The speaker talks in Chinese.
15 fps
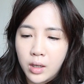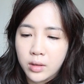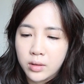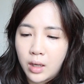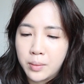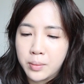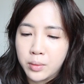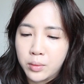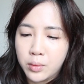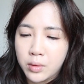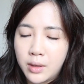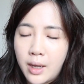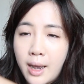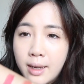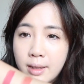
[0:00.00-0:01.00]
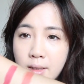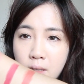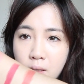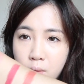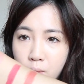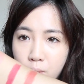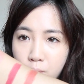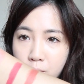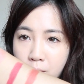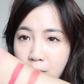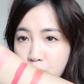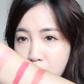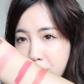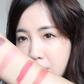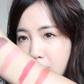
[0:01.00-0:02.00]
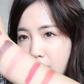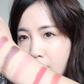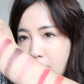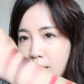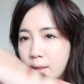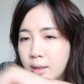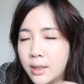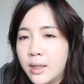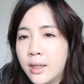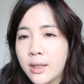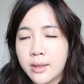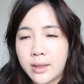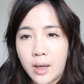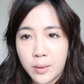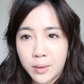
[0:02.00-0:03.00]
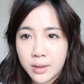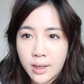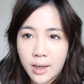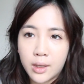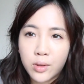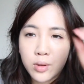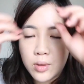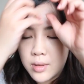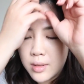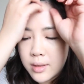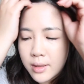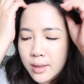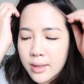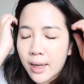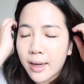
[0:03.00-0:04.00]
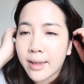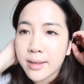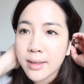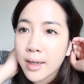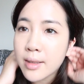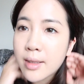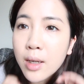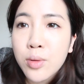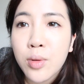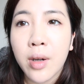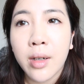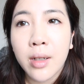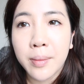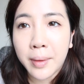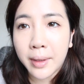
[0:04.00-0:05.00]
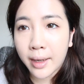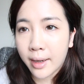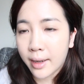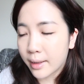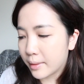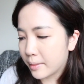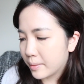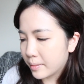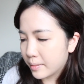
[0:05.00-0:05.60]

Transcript: 膏差不多，但它滋润度感觉比较好。那我现在就直接在脸上上妆给你们看，